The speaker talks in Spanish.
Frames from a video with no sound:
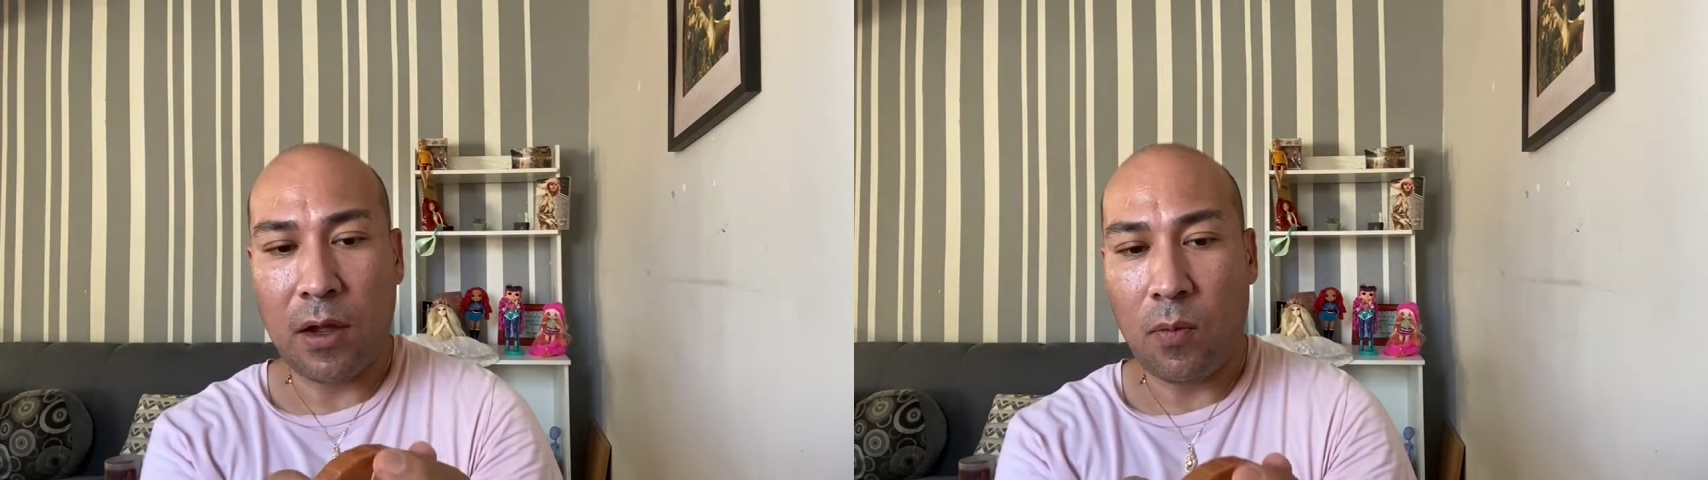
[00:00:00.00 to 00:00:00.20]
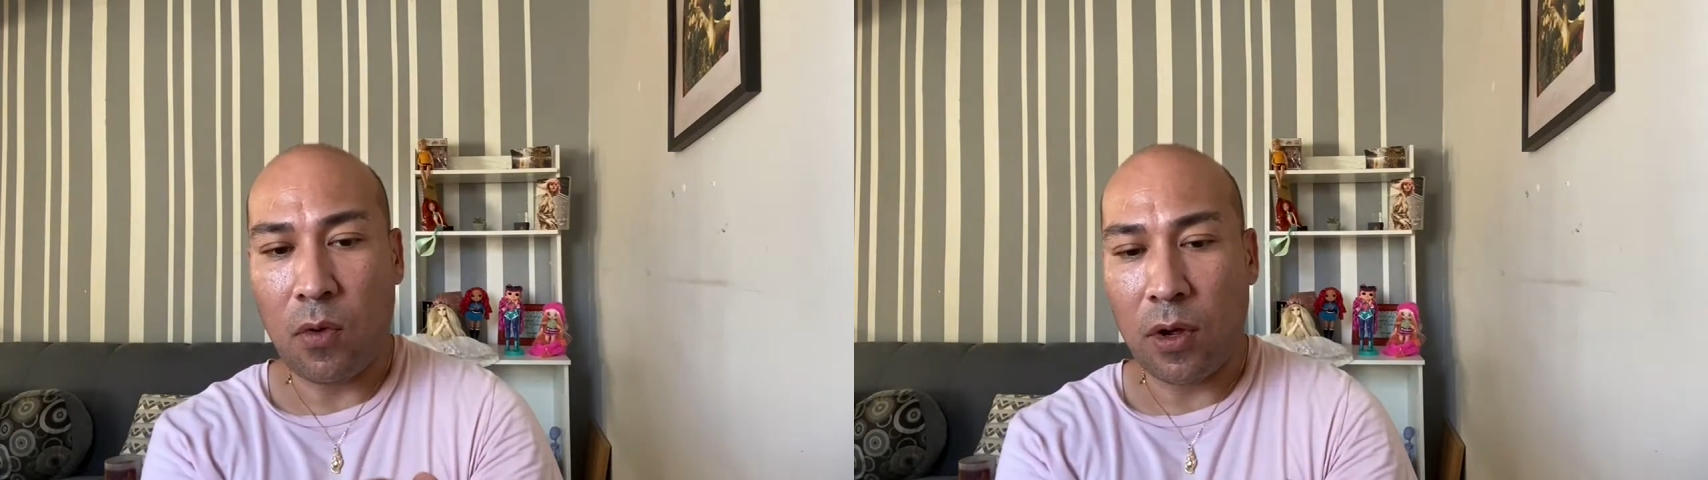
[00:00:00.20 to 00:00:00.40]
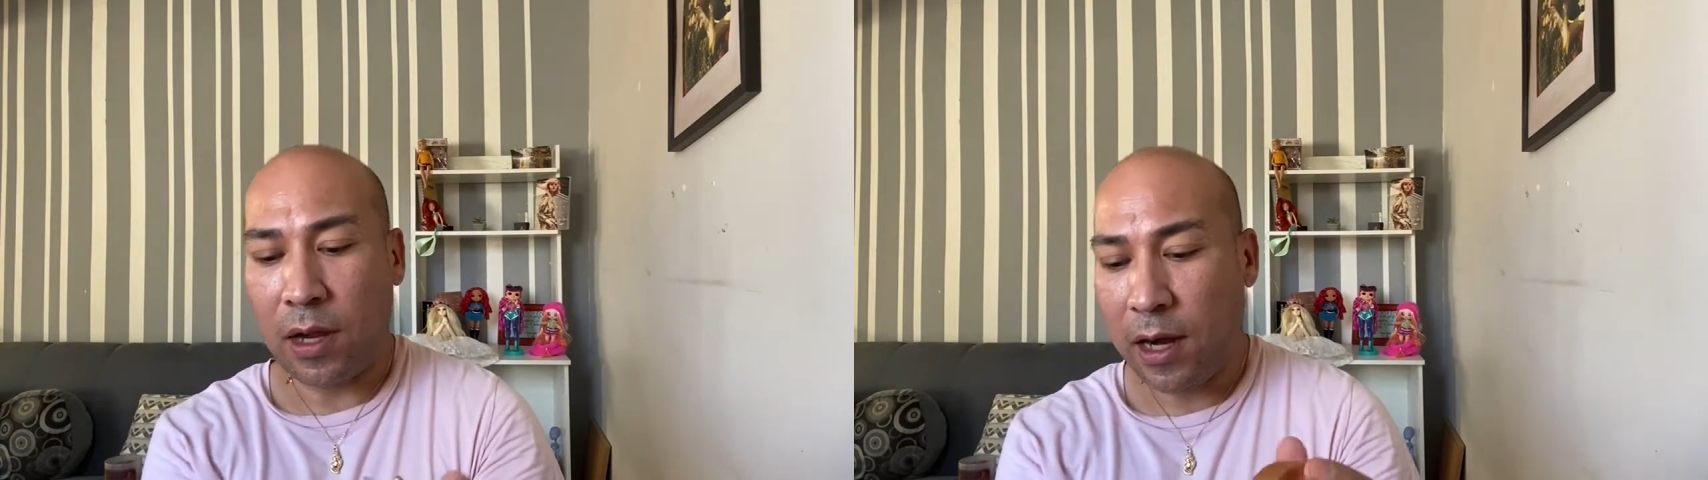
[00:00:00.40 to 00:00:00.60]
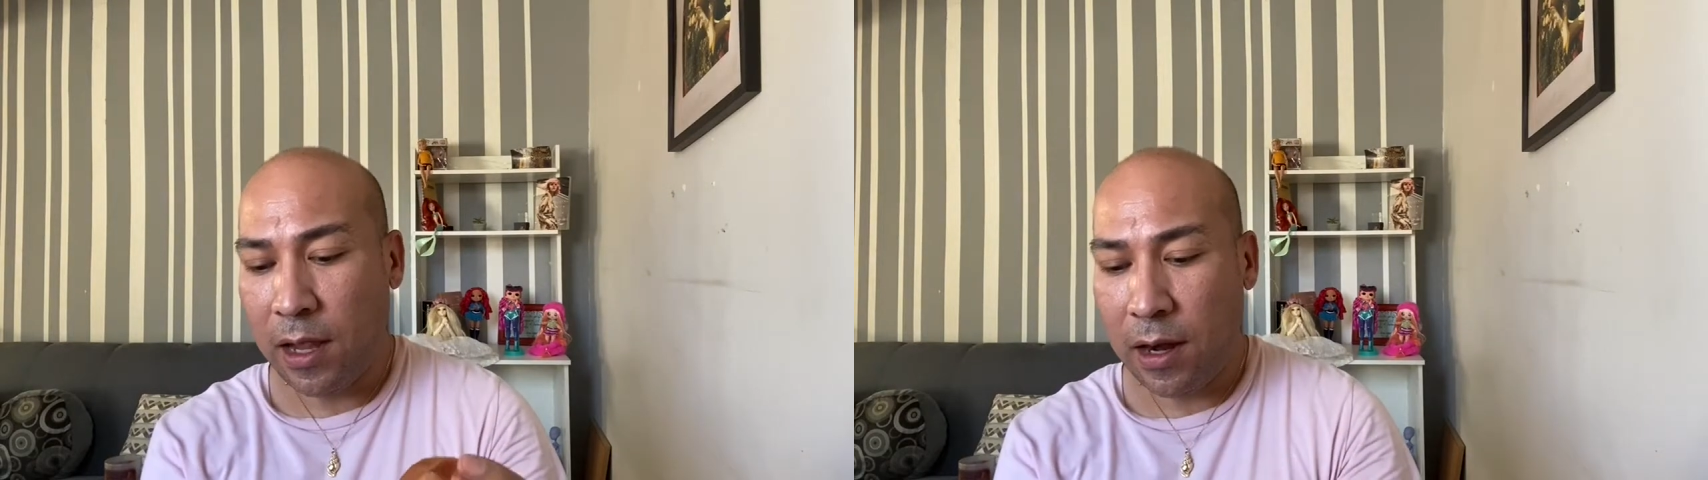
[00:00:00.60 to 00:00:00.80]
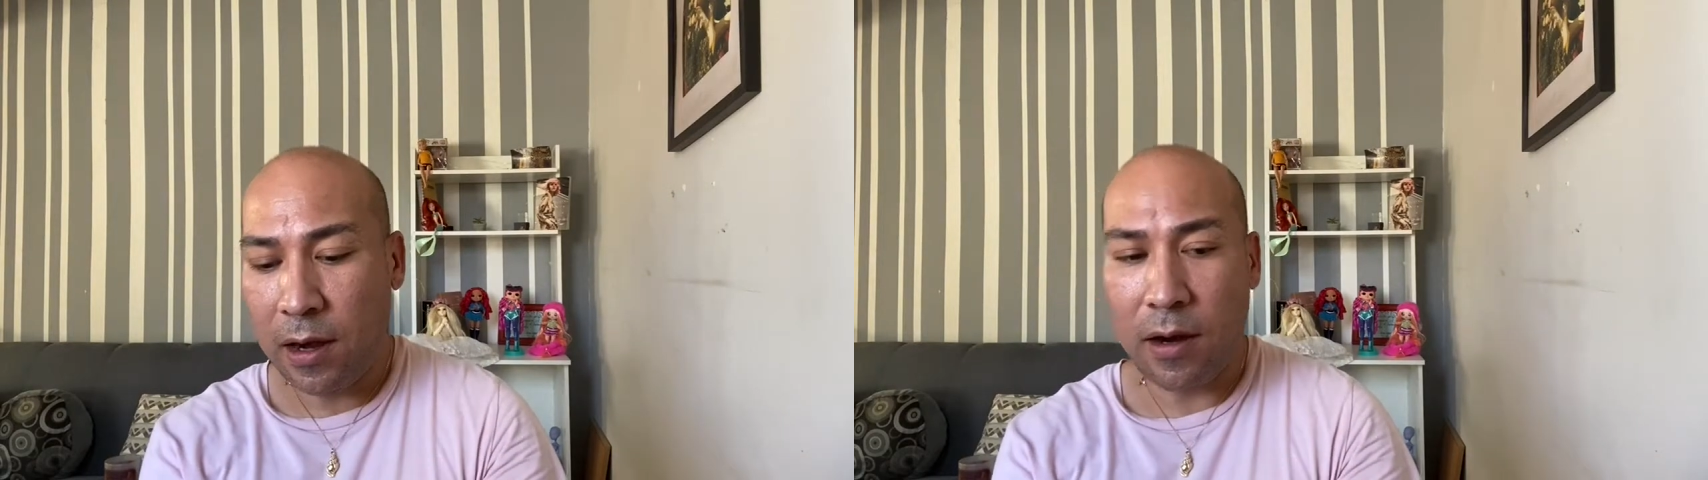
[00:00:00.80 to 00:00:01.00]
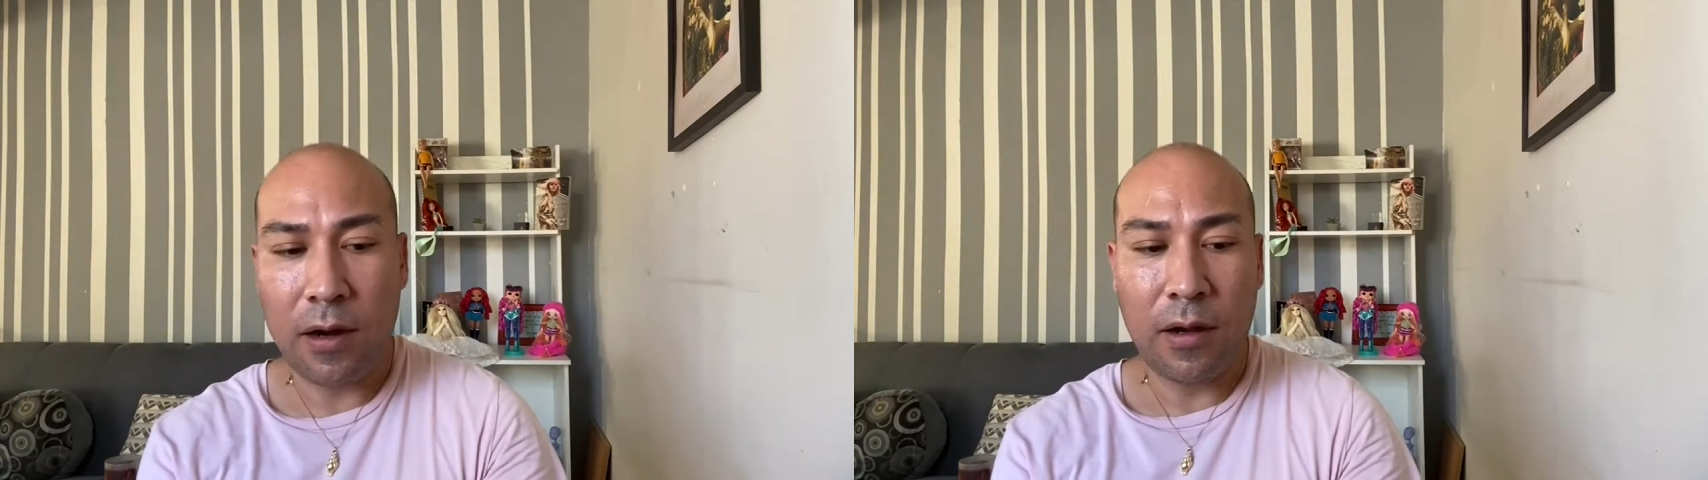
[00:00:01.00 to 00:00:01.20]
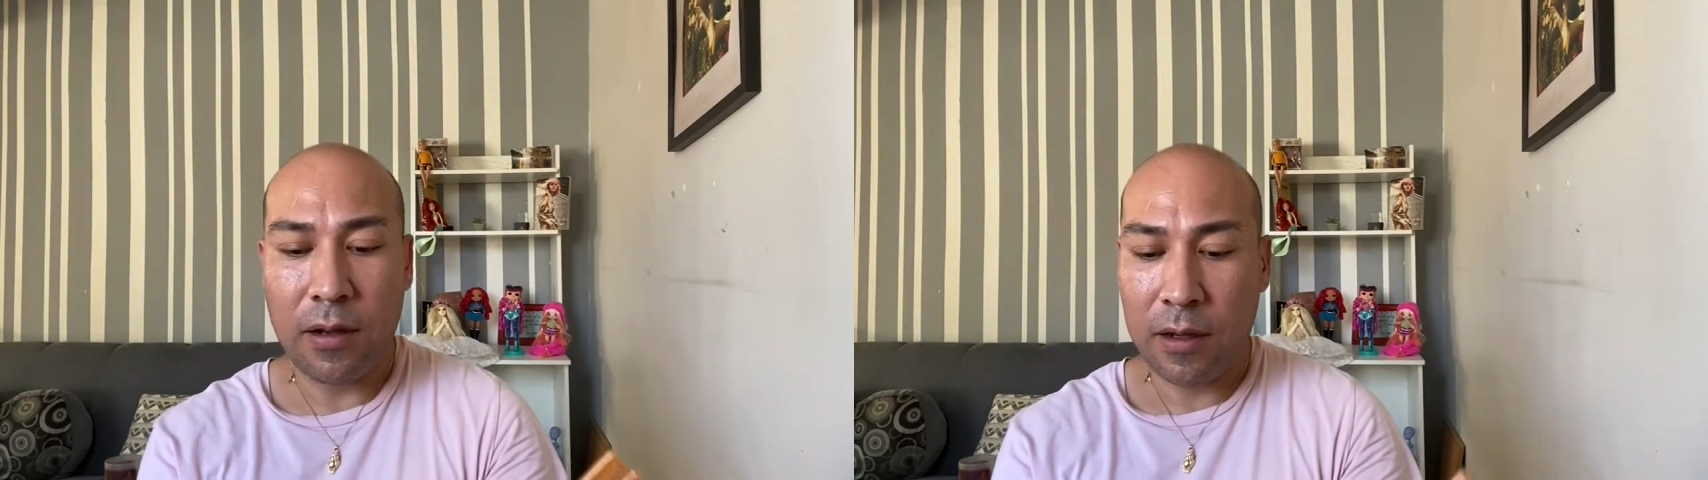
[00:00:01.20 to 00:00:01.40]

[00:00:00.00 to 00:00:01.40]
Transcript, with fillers: como glitter.